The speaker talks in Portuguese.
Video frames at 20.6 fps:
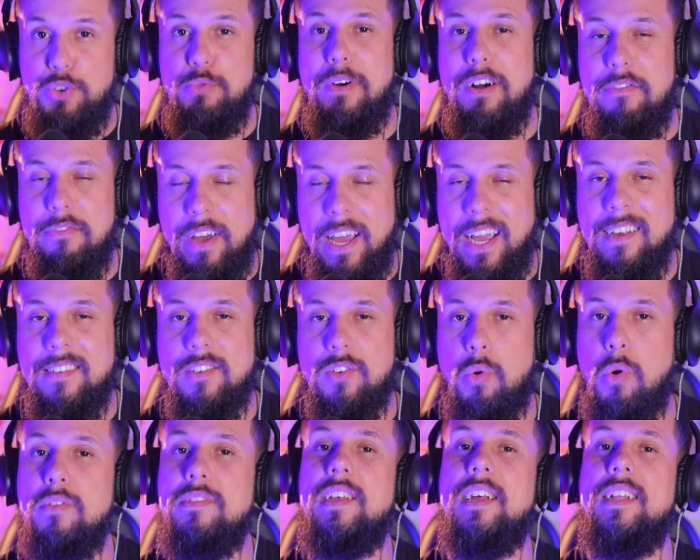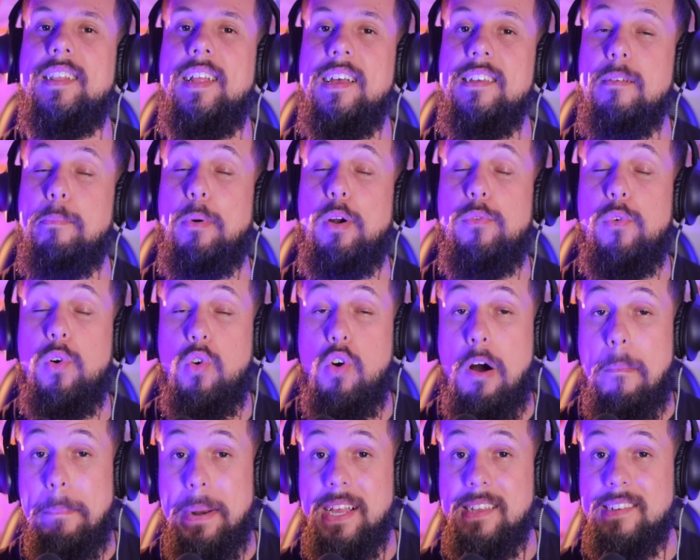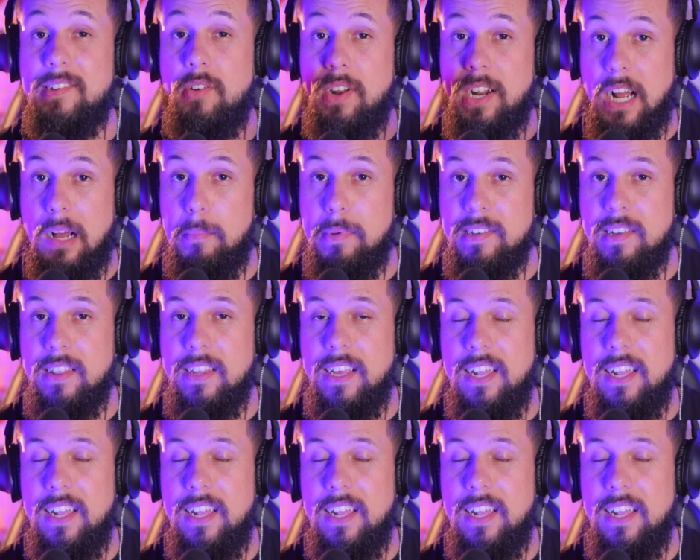de uma vez, com certeza provocou uma pressão na cabeça